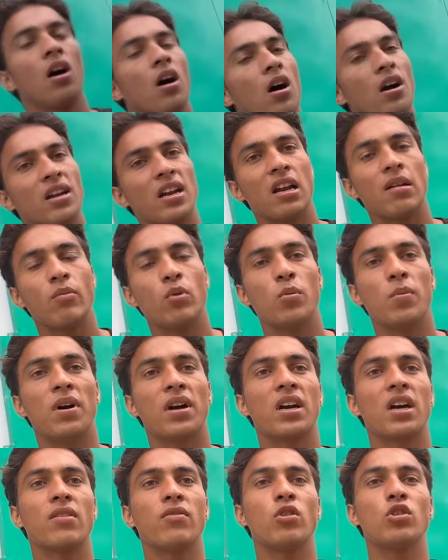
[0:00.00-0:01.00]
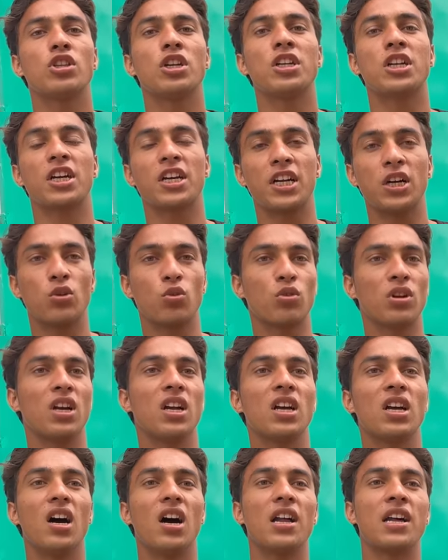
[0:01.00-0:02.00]
हाँ यार अबू बकर वो उधर टकरे टुकरे
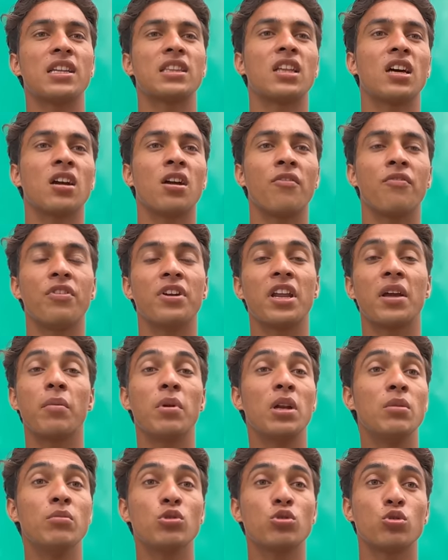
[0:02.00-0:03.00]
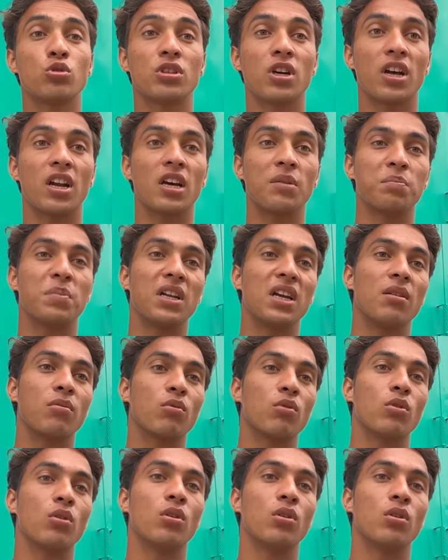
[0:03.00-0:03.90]
लगा रहा था कंफर्टेबल नहीं महसूस करा अपने आप को